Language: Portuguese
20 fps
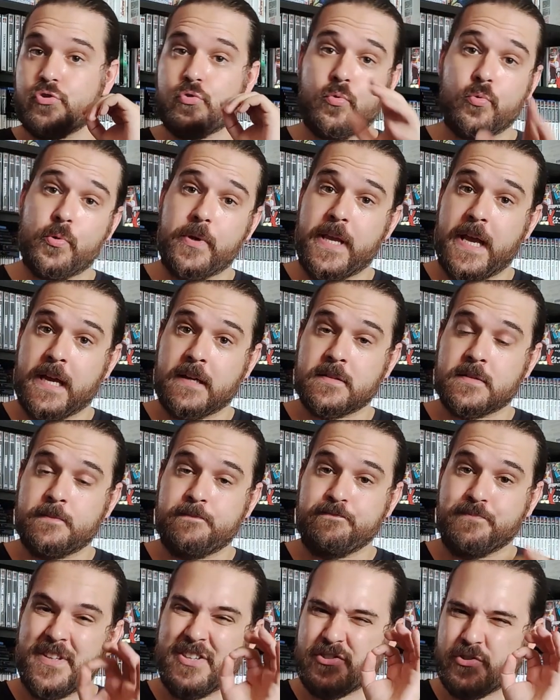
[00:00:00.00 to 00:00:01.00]
um react
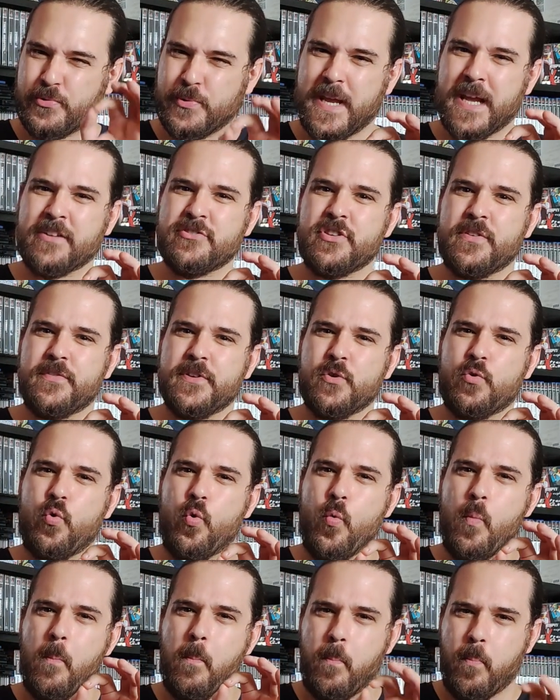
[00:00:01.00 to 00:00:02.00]
este react já vem com
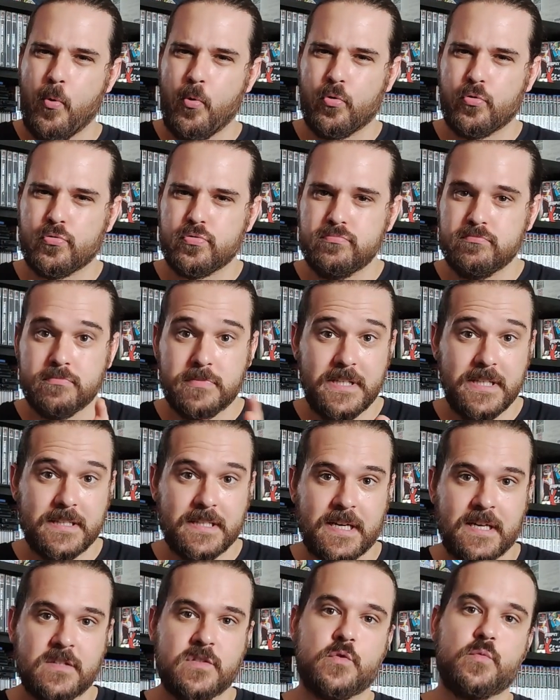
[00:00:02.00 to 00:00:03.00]
um pouco de
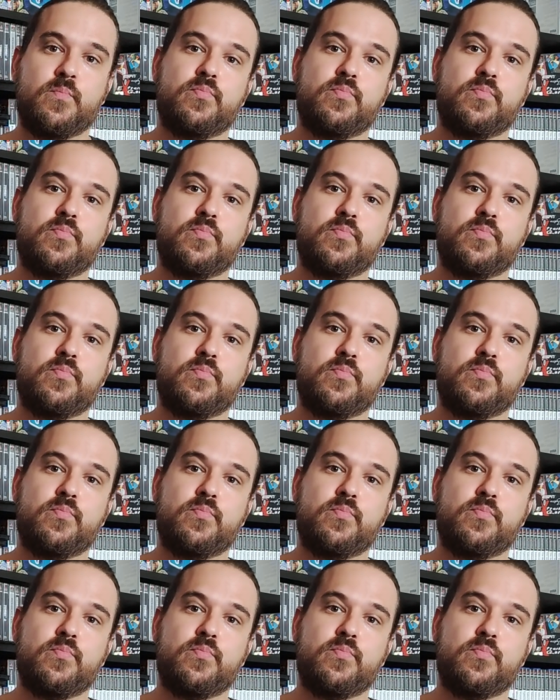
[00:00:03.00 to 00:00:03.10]
atraso,